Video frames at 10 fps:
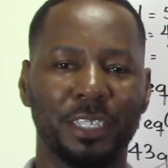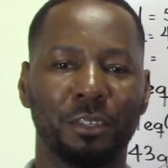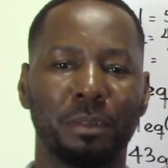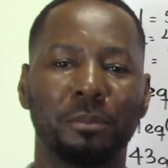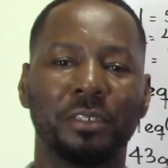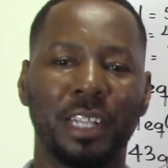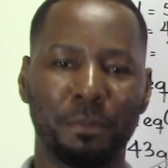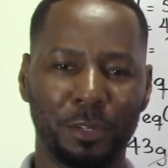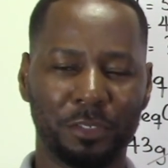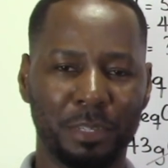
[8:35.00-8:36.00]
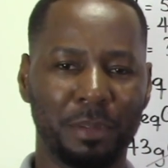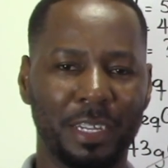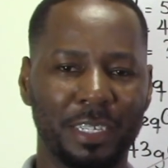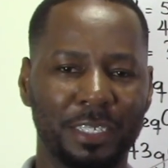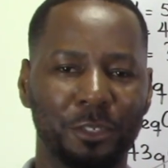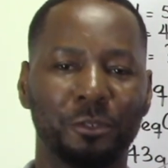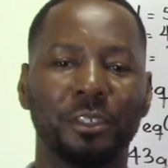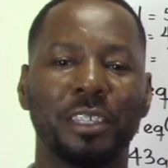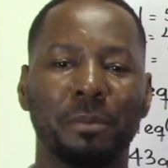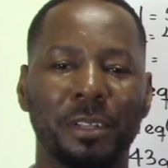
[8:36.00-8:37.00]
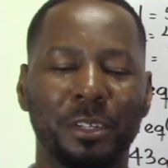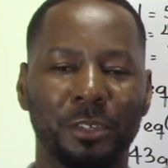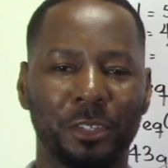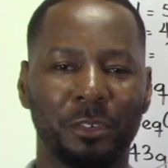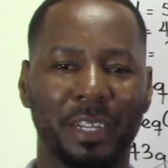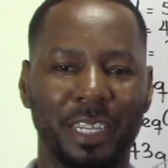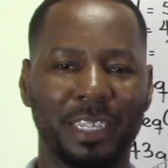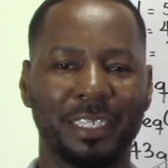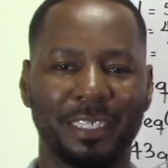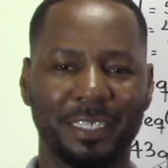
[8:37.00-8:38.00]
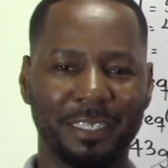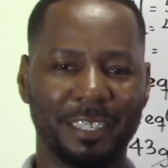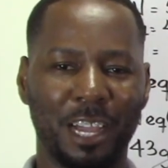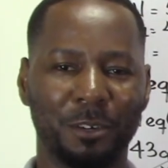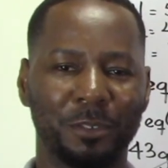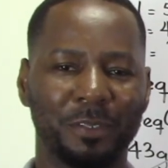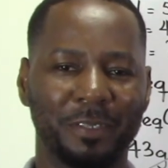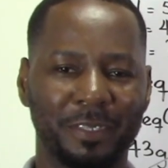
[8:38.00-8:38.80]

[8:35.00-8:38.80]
Nos vemos en la próxima. Yo soy Yamil Córdoba. Chao.